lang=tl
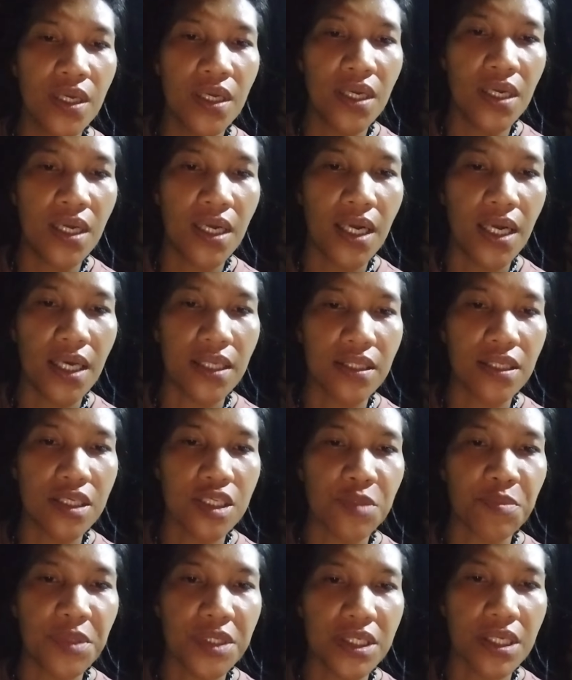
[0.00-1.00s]
at
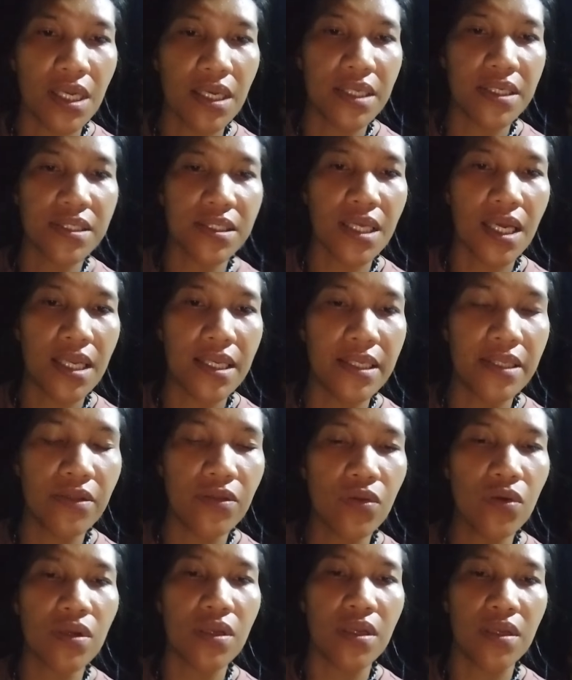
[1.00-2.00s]
especially sa
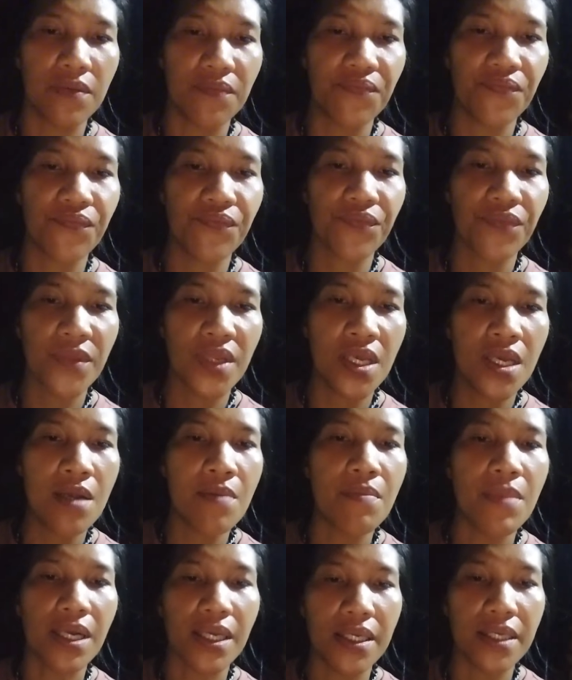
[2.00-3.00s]
lindol
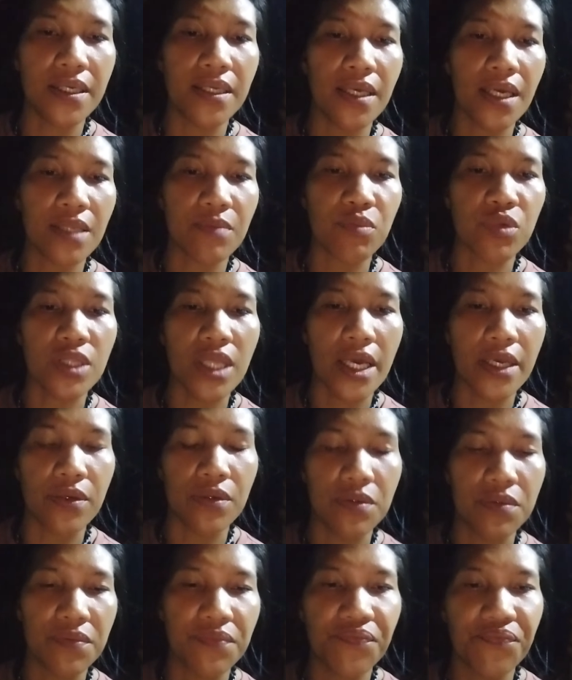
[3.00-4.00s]
mag-iingat po tayo
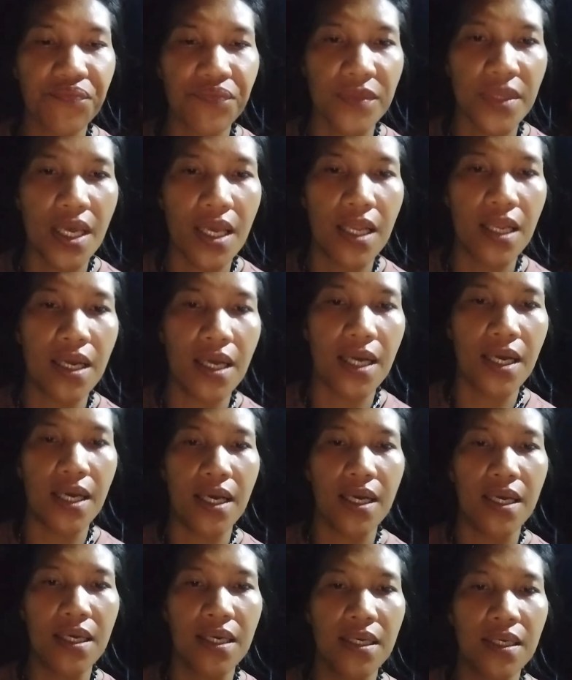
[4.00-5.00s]
dahil
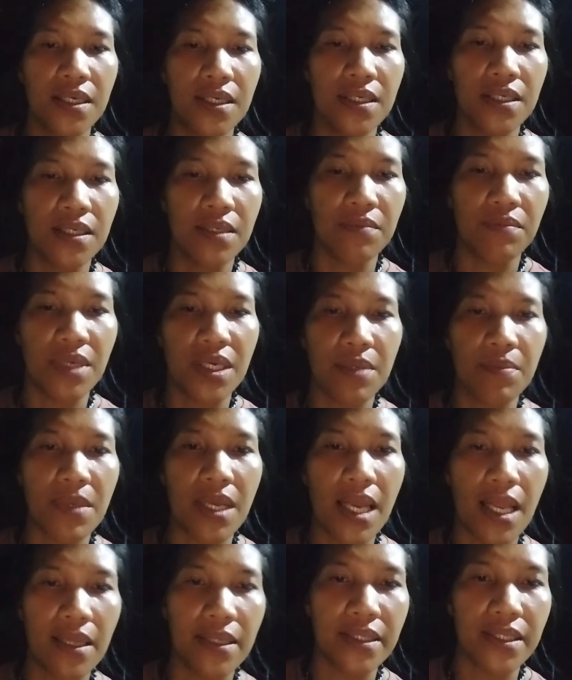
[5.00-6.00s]
uh, may
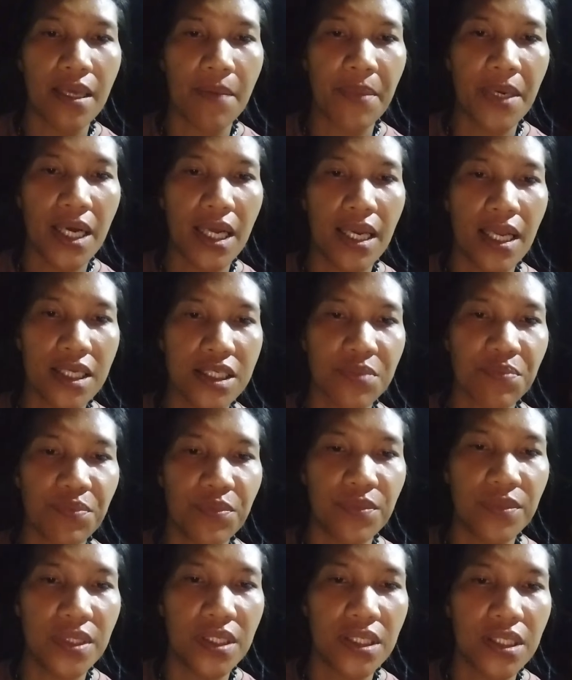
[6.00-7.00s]
napakalas
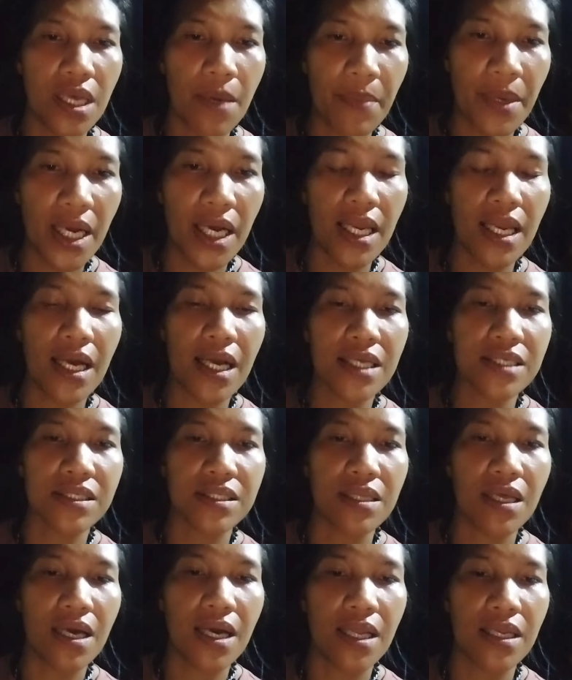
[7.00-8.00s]
napakalakas
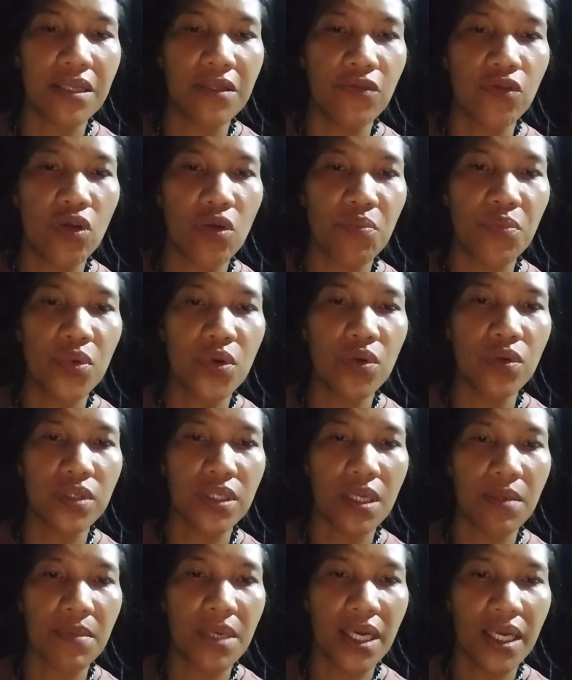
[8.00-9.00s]
na lindol po
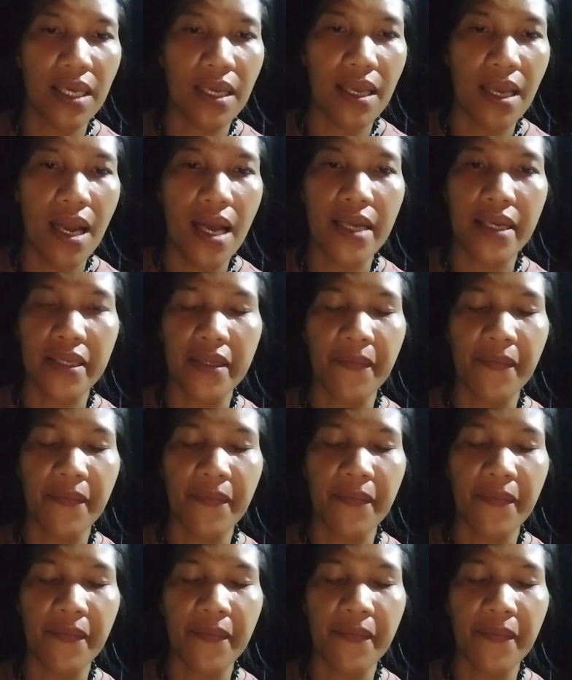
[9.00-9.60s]
na mangyayari